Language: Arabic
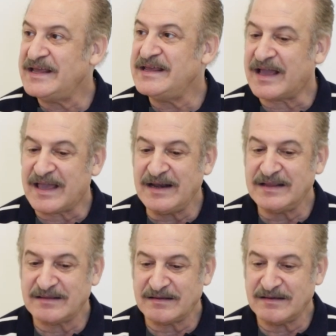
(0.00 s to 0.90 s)
هي
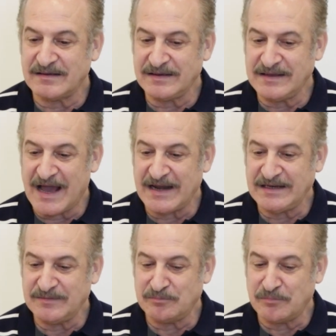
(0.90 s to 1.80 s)
كانت آه،
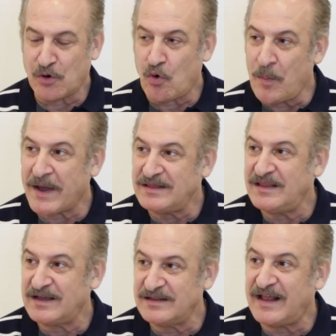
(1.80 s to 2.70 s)
يعني مرعوبه
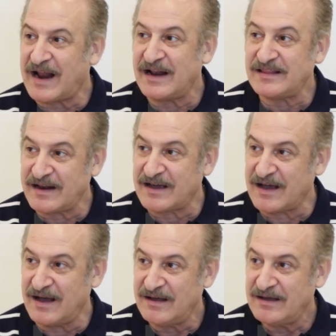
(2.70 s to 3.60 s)
جدا جدا على
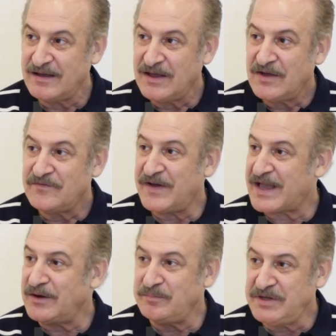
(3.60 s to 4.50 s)
تاريخها
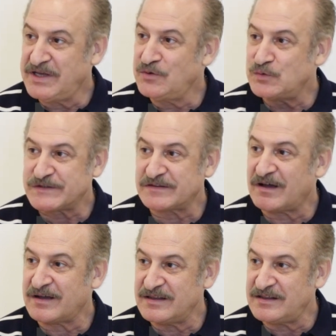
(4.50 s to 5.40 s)
فكان بيجيني
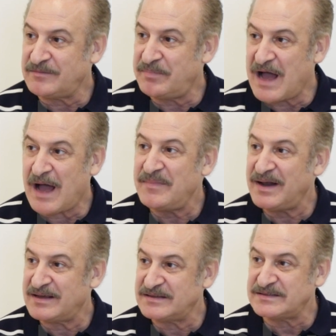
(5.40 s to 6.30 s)
وسطاء كتير
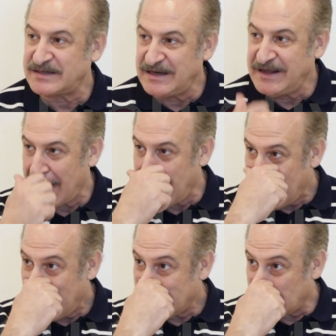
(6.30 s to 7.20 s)
باعمال كتير ليها
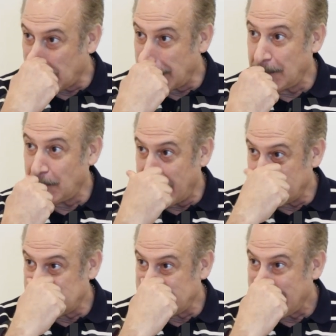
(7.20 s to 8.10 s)
طوال
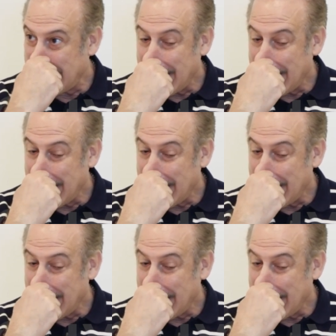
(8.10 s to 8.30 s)
الوقت